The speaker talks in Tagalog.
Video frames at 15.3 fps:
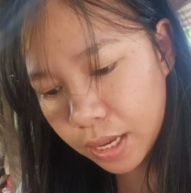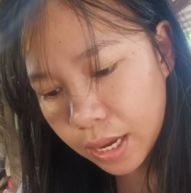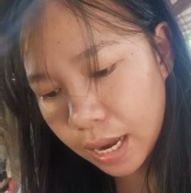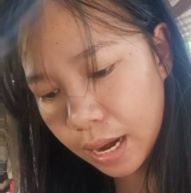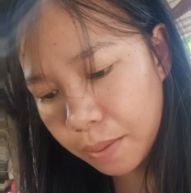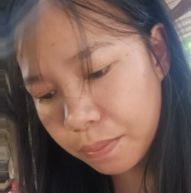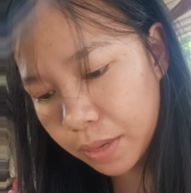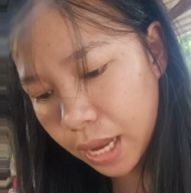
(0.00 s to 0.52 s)

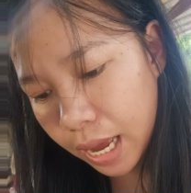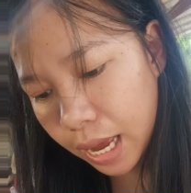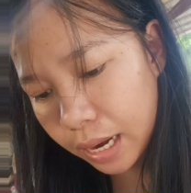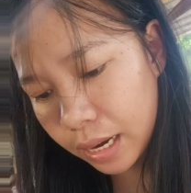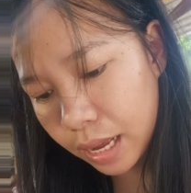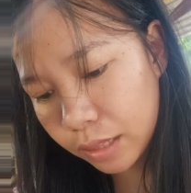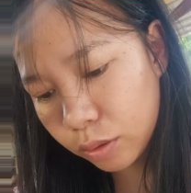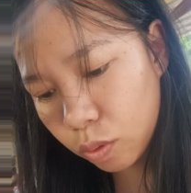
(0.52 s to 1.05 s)

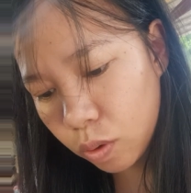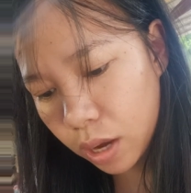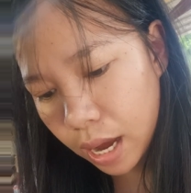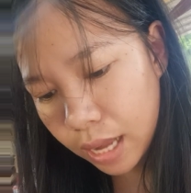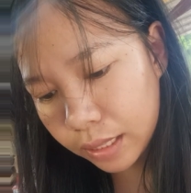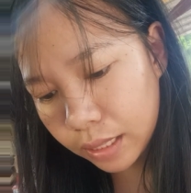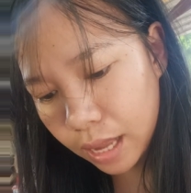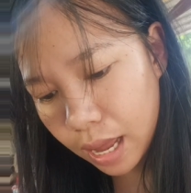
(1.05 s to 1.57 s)
kalamnan at
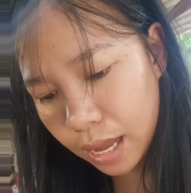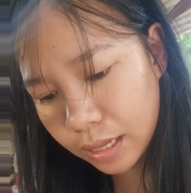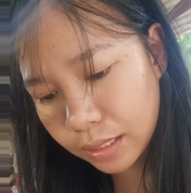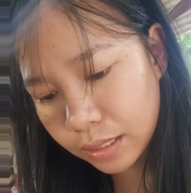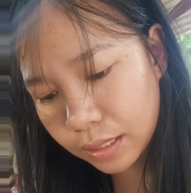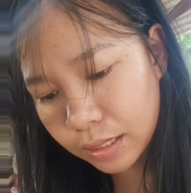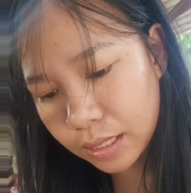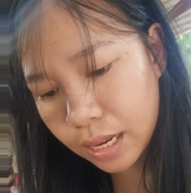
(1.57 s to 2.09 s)
ugat
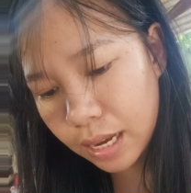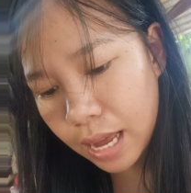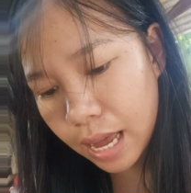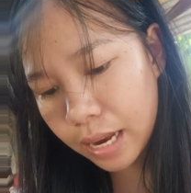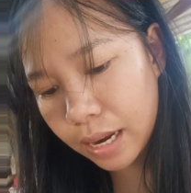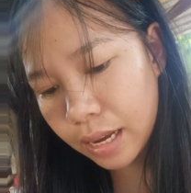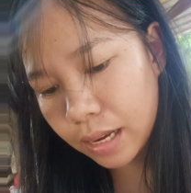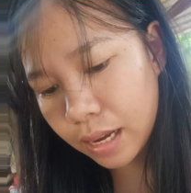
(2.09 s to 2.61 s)
ang
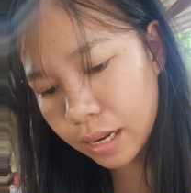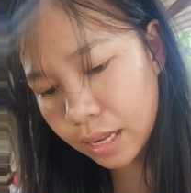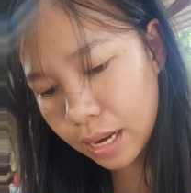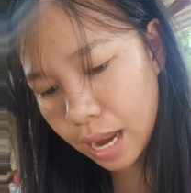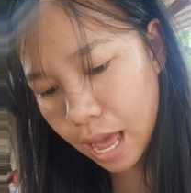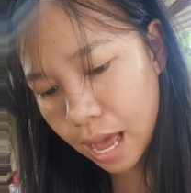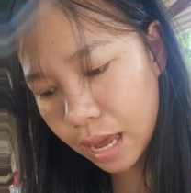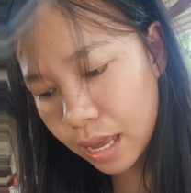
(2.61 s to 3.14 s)
saganang
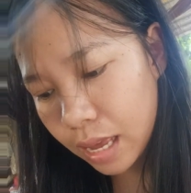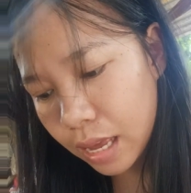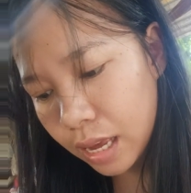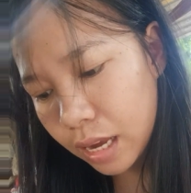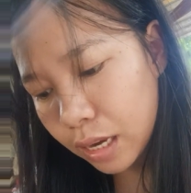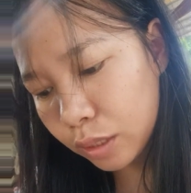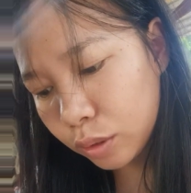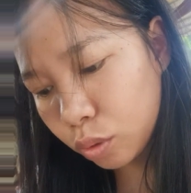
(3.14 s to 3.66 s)
kanila.
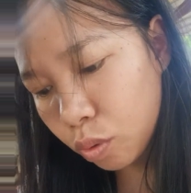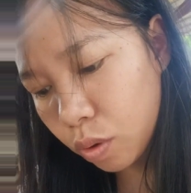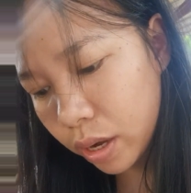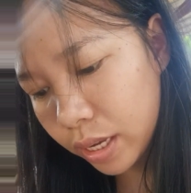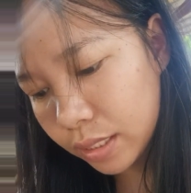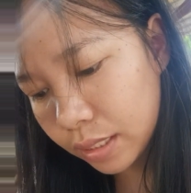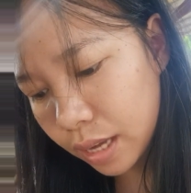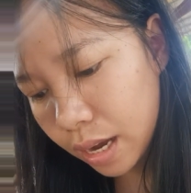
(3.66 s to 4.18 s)
Ito
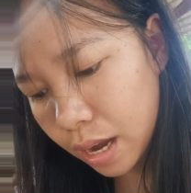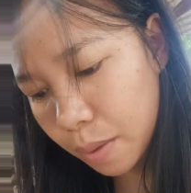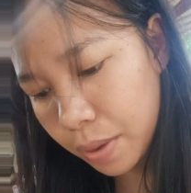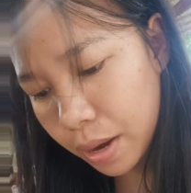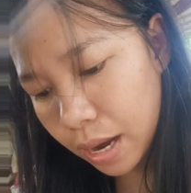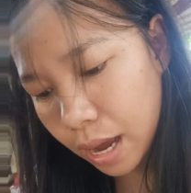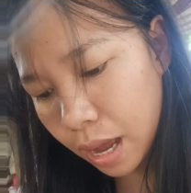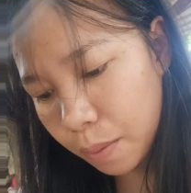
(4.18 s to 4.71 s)
ay isang
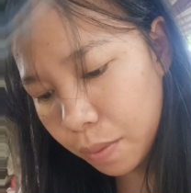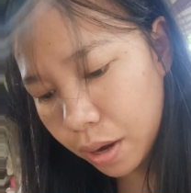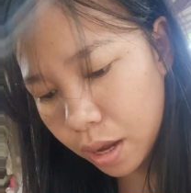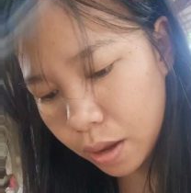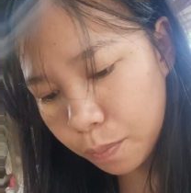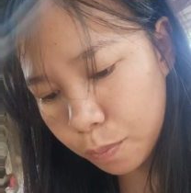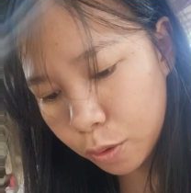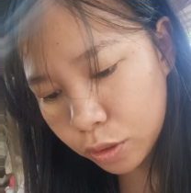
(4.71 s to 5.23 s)

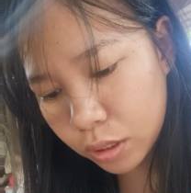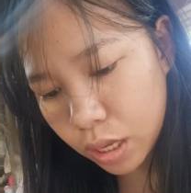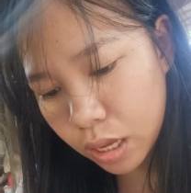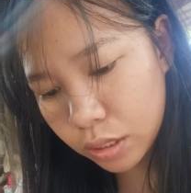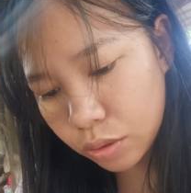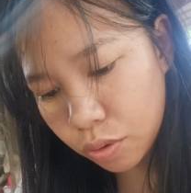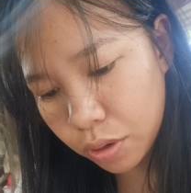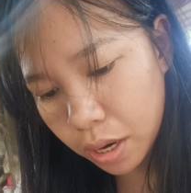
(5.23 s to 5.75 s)
kamanghamanghang
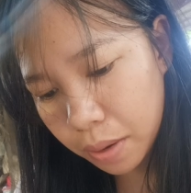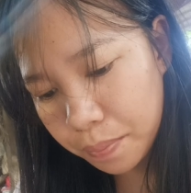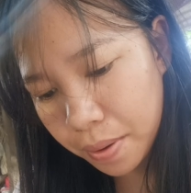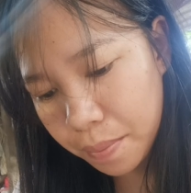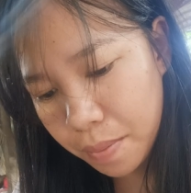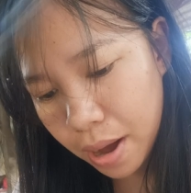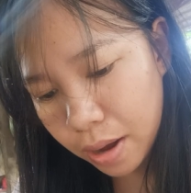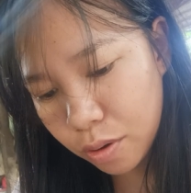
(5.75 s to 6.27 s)
prosesong
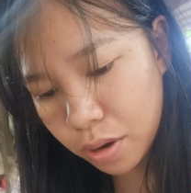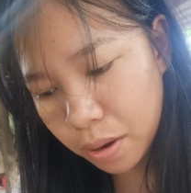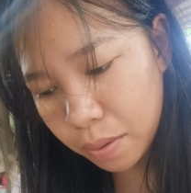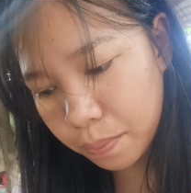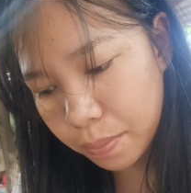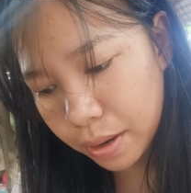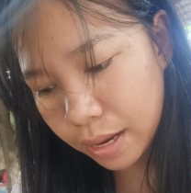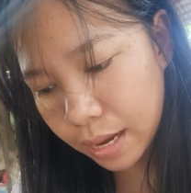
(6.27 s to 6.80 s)
nagbabago ng
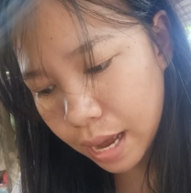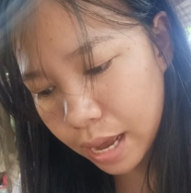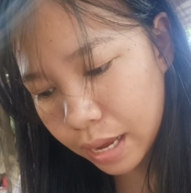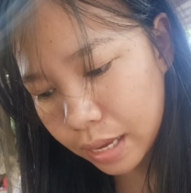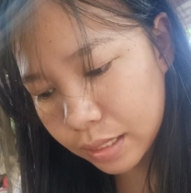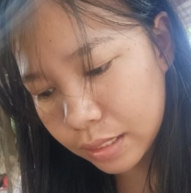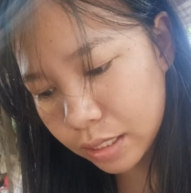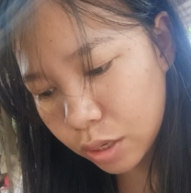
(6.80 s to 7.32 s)

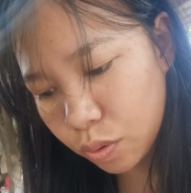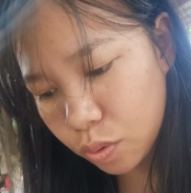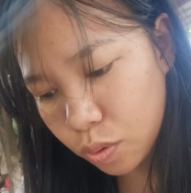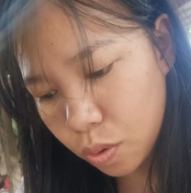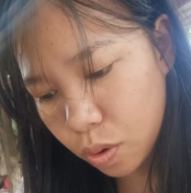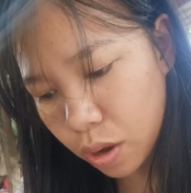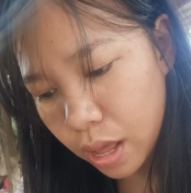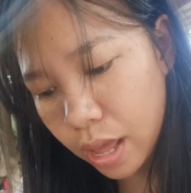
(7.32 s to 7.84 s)
pagkain sa
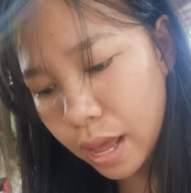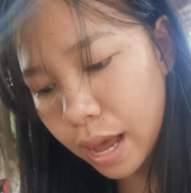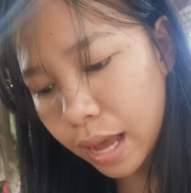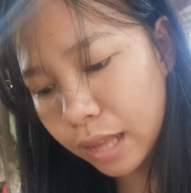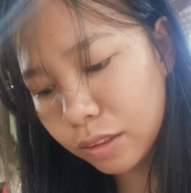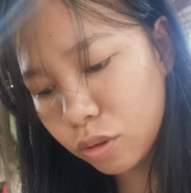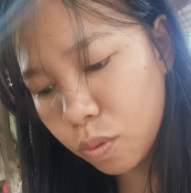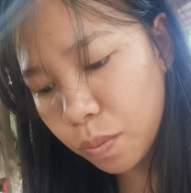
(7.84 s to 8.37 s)
dugo
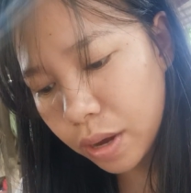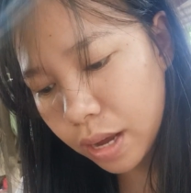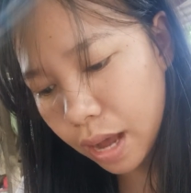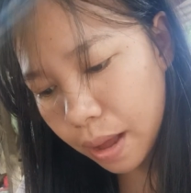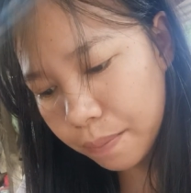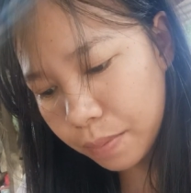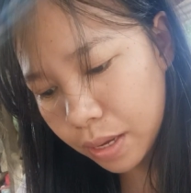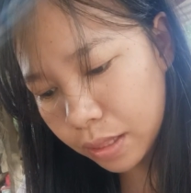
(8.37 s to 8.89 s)
at
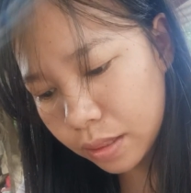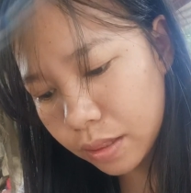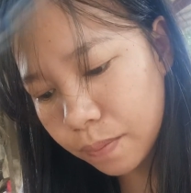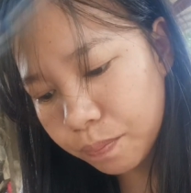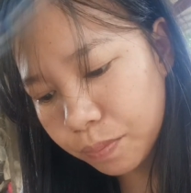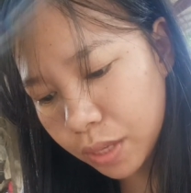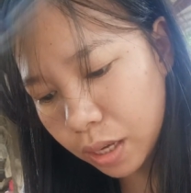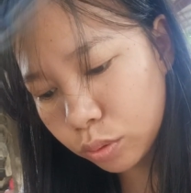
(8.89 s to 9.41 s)
gumagamit
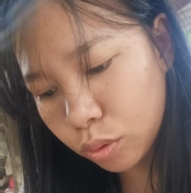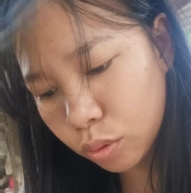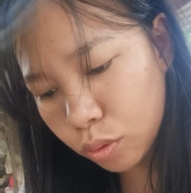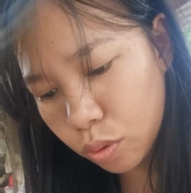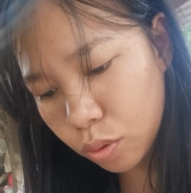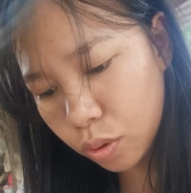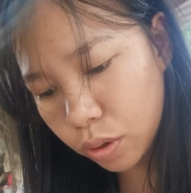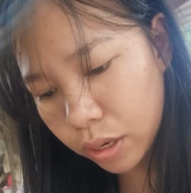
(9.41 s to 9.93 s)
ng
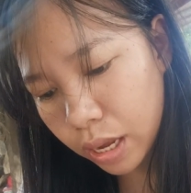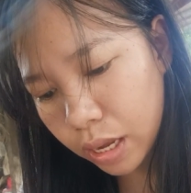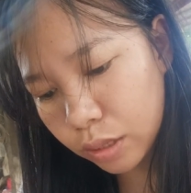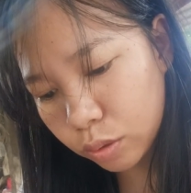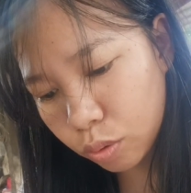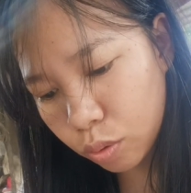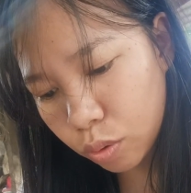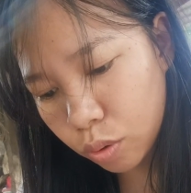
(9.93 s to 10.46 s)
dugo na
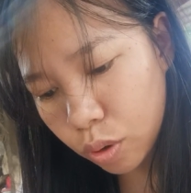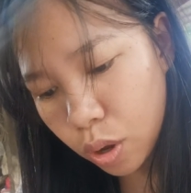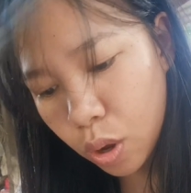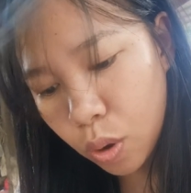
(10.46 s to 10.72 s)
ito